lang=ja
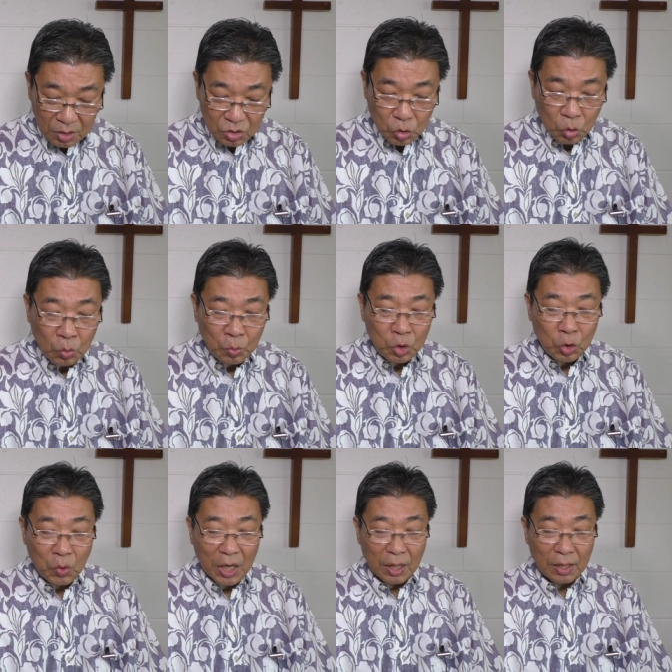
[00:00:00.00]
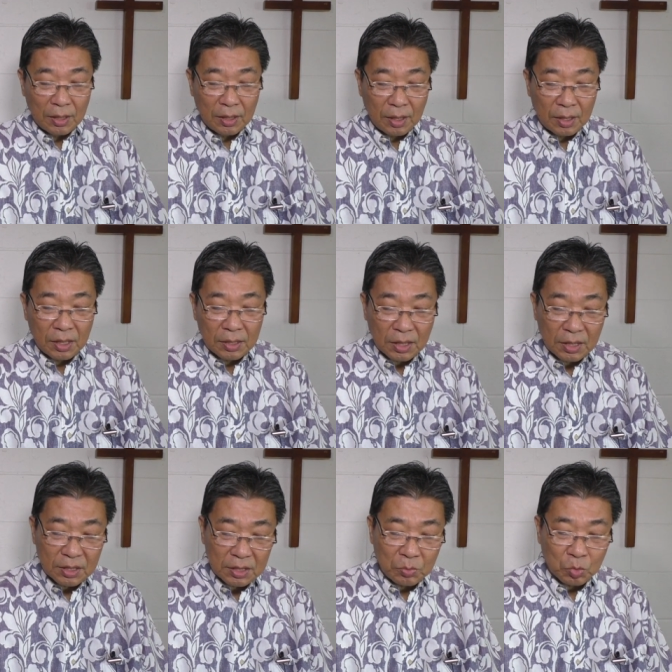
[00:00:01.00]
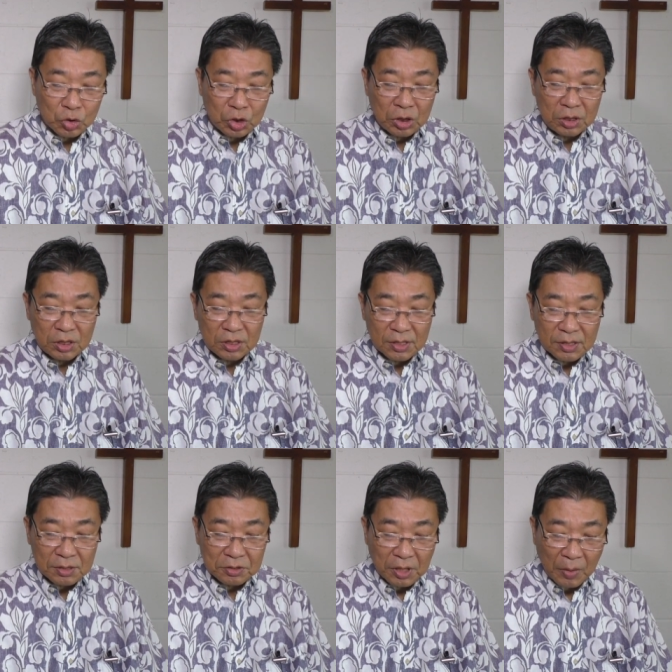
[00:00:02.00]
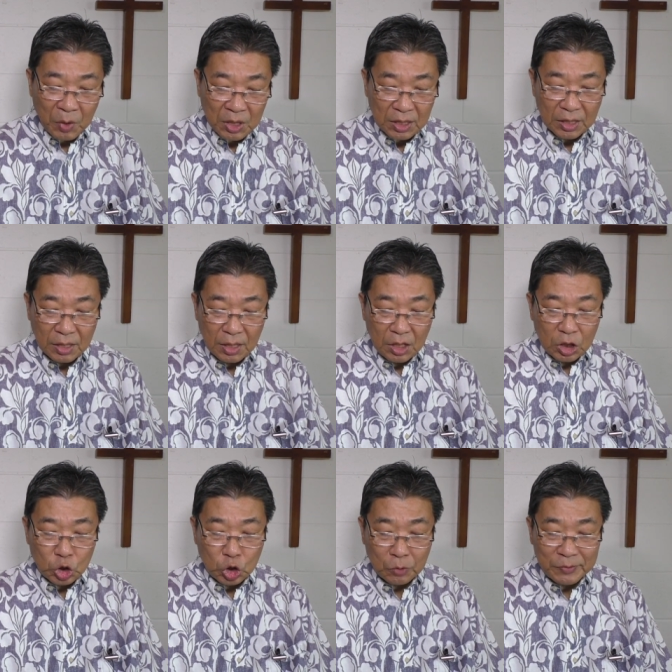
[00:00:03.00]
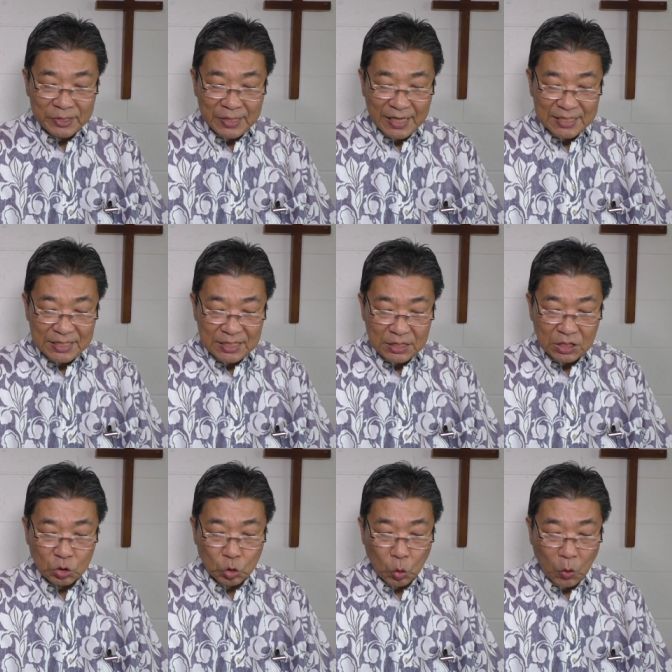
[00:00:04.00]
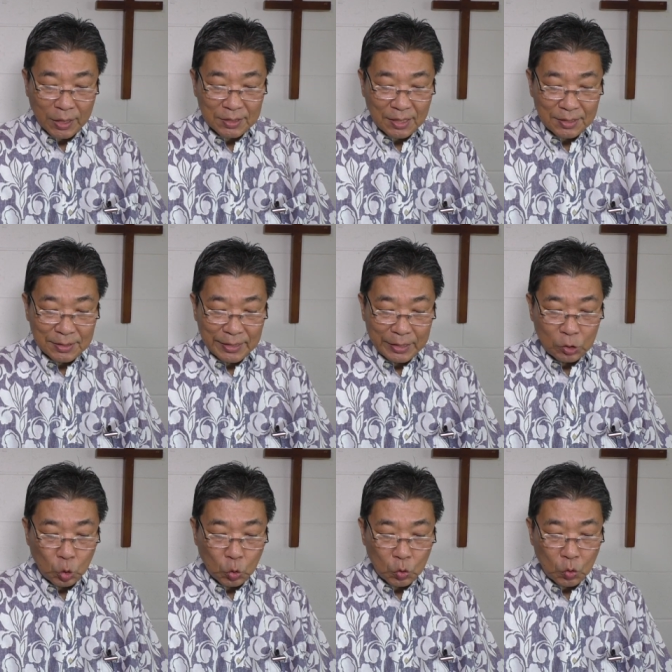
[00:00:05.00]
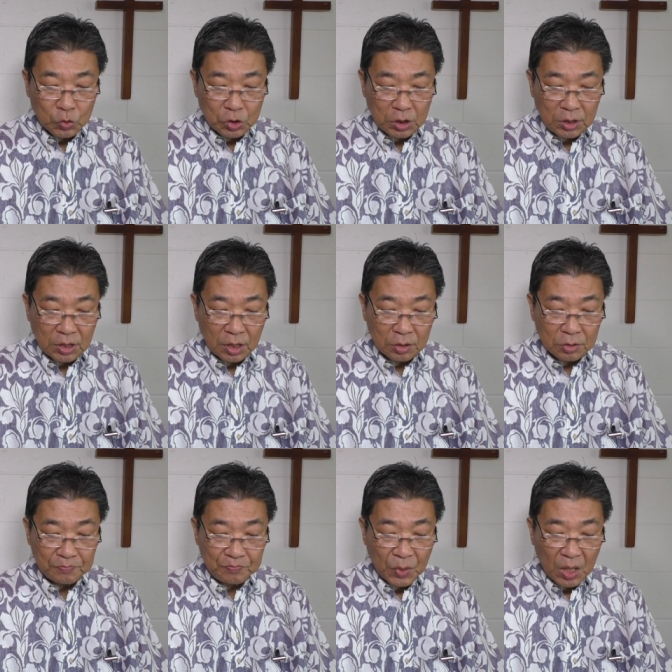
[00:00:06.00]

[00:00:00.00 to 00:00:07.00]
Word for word: そのものはあなた方にも信じさせるために自分が真実を語っていることを知っている。